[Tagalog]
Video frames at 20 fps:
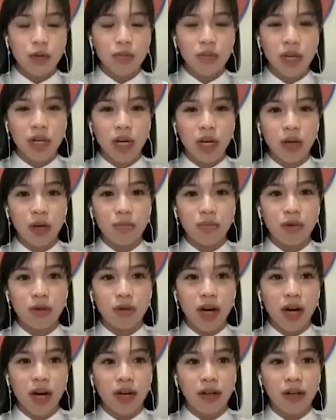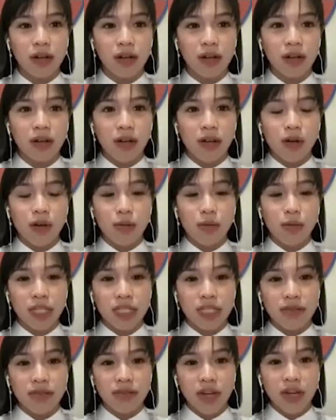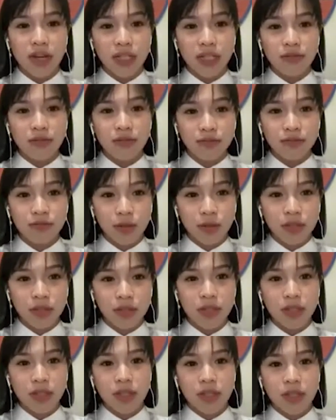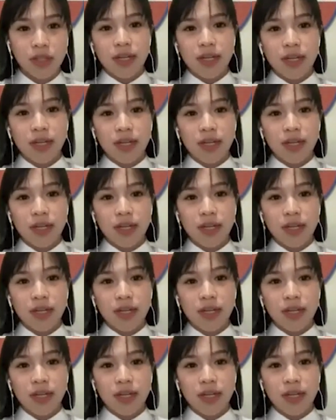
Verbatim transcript: gumalaw po ang West Valley Fault. Mm.